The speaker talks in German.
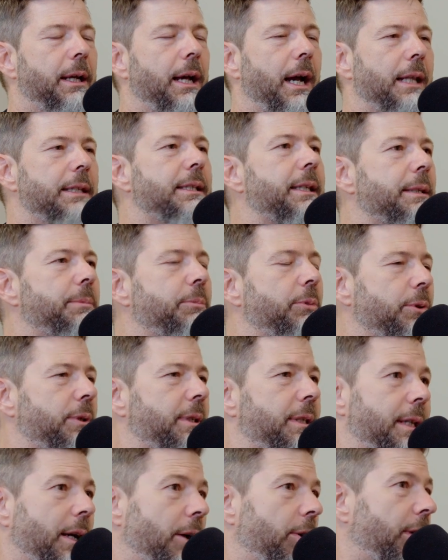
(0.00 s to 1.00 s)
Also es
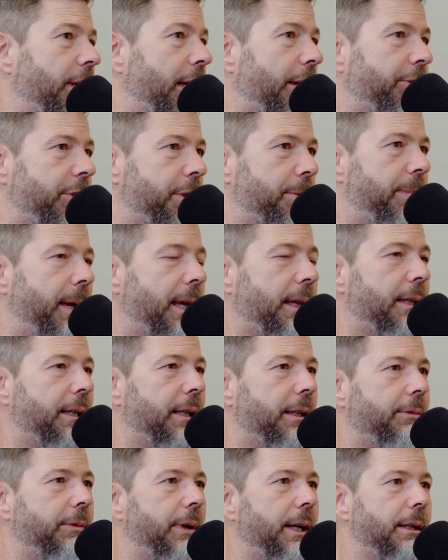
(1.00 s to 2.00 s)
muss dauerhaft
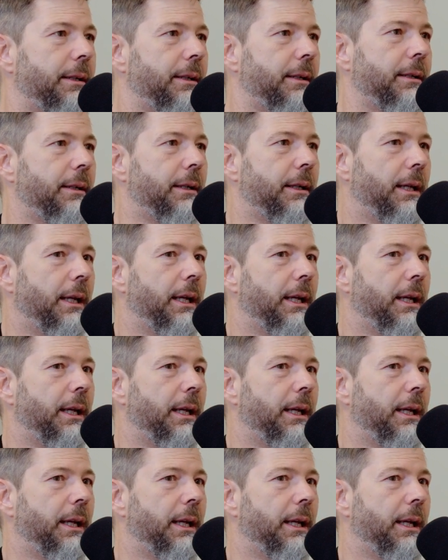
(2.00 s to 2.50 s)
gespeichert werden,